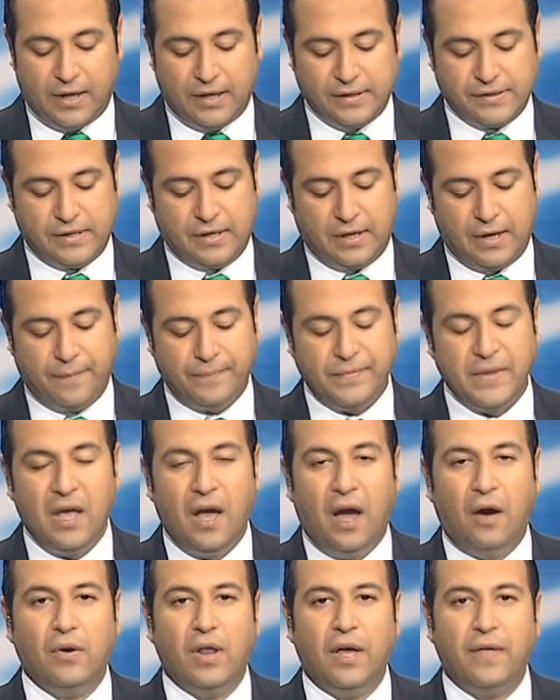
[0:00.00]
الحصيلة
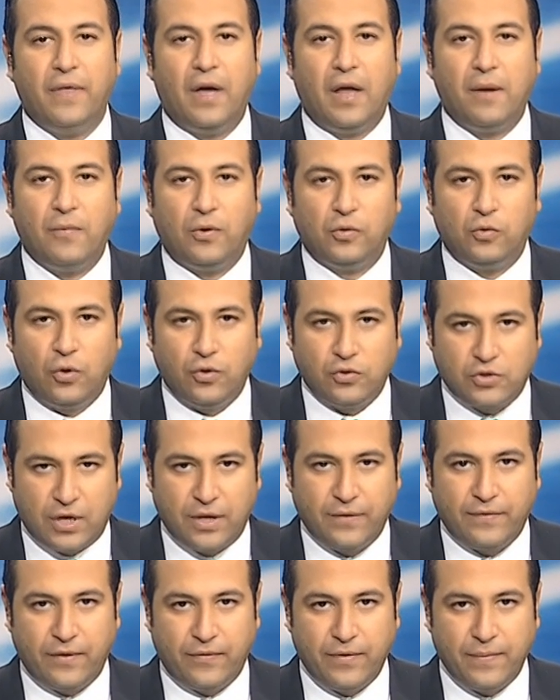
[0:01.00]
حول هذا الموضوع
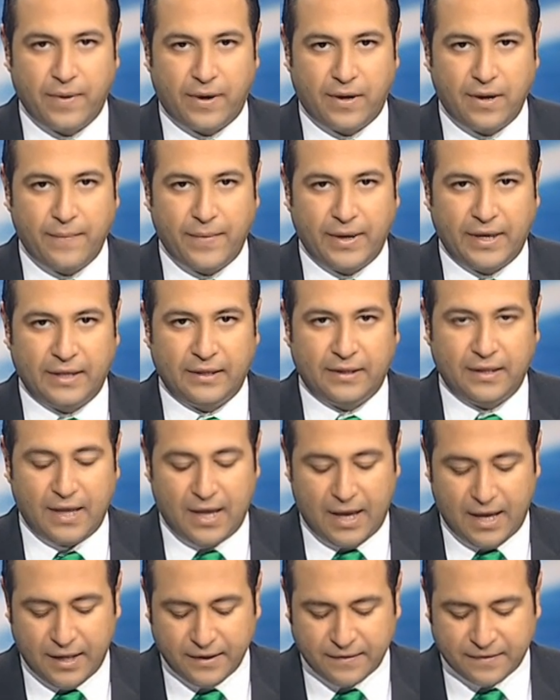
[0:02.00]
يشرفنا في برنامج
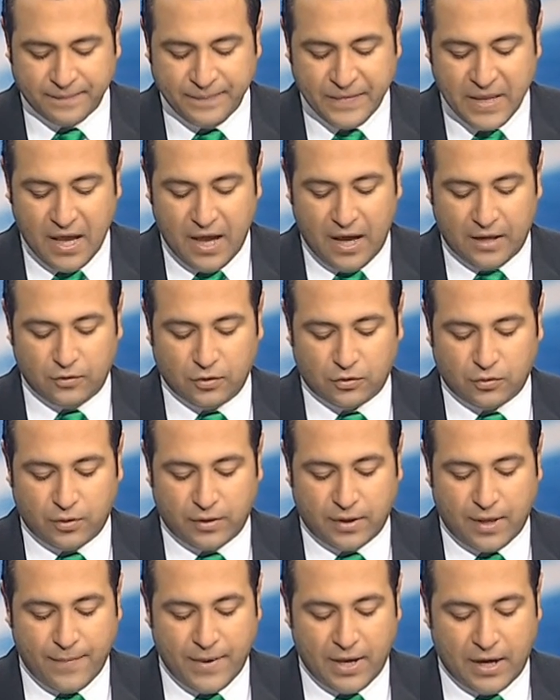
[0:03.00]
اتجاهات
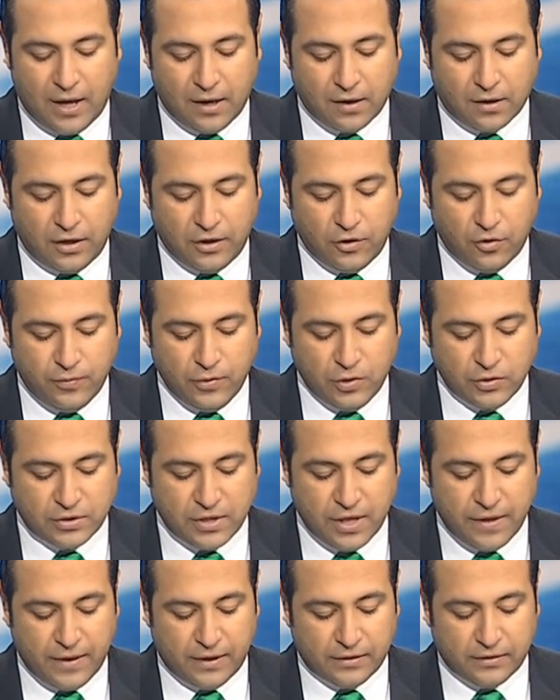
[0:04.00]
الدكتور جمال القليوبي
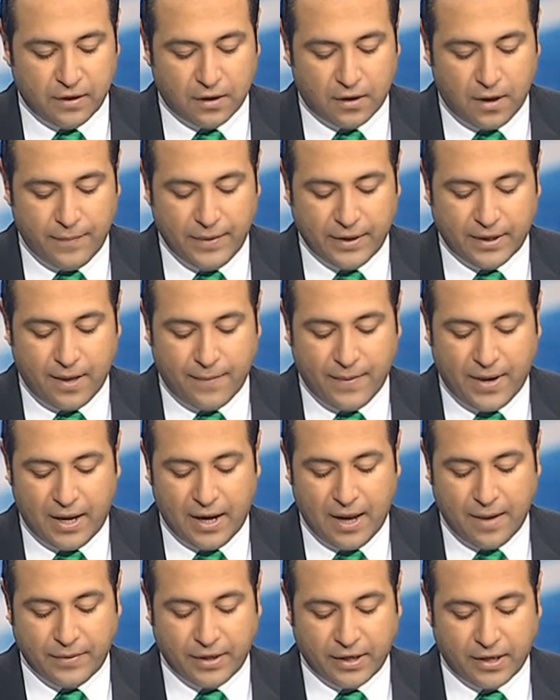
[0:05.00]
أستاذ الطاقة بالجامعة
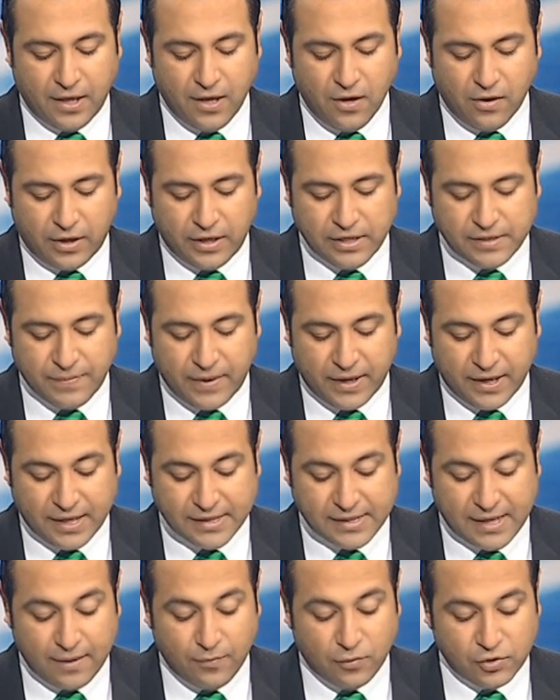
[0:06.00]
الأمريكية ورئيس
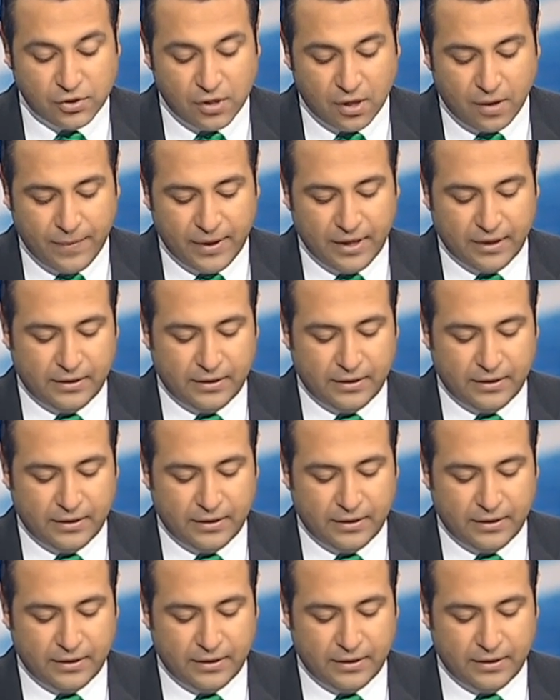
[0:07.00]
مركز المستقبل